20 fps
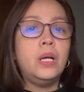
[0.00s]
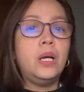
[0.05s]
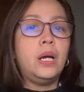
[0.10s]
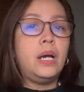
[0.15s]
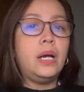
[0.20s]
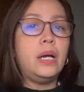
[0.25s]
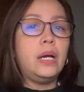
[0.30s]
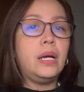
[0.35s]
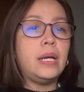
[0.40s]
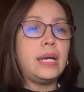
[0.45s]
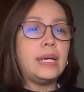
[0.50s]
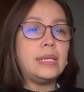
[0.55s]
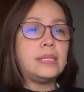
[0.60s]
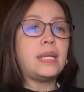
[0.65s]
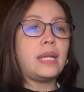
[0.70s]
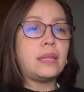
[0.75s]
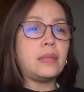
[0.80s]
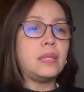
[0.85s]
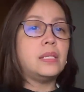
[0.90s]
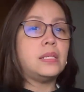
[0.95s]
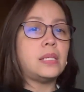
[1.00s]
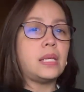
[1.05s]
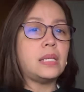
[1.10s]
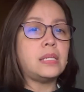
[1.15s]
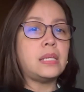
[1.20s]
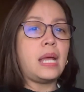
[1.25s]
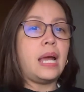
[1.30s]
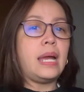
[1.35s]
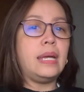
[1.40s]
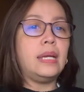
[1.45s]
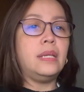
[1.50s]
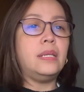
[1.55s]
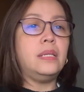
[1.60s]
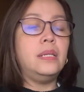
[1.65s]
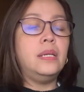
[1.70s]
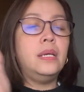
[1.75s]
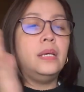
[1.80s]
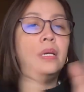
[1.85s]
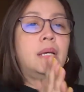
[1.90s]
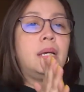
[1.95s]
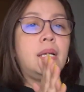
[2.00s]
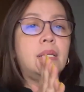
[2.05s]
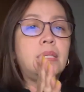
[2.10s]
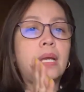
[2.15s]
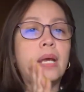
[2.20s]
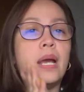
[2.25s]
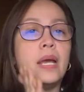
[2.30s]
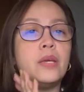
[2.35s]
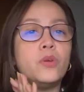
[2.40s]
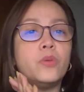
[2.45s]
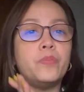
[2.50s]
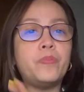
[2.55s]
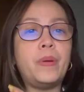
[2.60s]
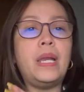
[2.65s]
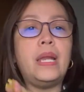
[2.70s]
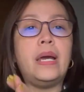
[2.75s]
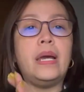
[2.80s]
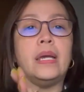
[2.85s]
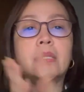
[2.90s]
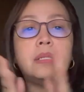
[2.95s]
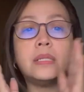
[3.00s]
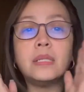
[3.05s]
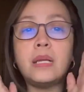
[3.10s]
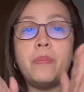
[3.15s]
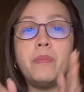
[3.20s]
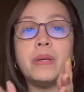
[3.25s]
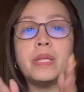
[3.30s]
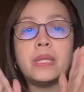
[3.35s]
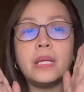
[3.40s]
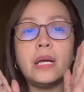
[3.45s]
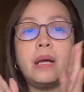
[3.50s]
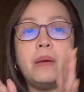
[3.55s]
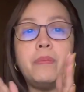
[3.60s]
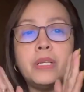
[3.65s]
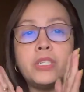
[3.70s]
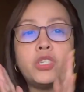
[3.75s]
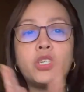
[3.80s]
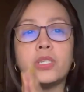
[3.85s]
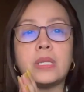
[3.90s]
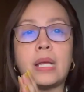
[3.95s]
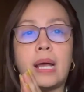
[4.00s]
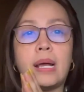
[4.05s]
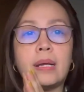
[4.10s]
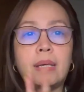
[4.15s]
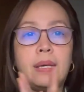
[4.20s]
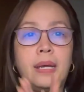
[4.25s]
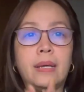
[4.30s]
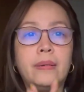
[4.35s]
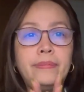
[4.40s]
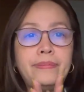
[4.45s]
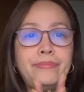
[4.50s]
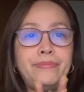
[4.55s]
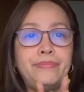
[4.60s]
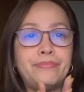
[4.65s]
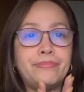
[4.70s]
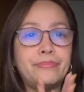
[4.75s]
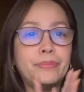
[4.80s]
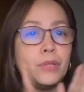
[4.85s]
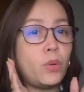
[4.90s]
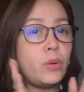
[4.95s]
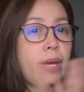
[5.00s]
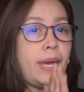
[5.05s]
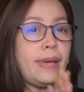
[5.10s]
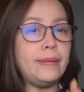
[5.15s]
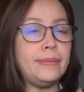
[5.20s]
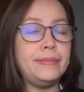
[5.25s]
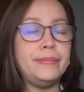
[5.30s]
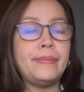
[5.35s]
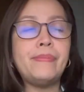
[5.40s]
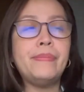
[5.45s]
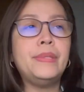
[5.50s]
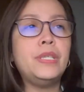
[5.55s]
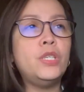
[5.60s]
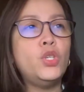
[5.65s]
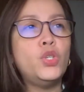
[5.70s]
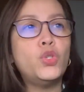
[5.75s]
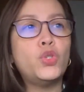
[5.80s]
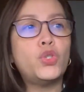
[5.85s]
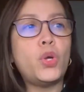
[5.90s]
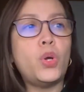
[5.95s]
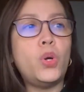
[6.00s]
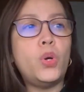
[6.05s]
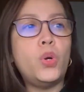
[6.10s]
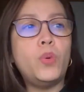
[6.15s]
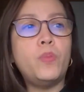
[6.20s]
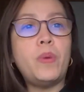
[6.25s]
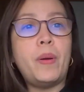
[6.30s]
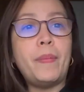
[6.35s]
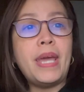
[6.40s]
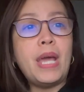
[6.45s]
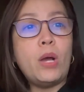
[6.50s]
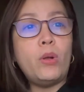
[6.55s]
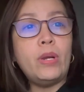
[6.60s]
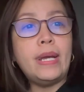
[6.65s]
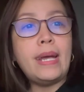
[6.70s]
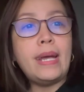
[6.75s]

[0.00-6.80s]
Uh, I set this aside kasi ngayon pala is gamit na gamit siya sa akin. Okay? So, mamaya uli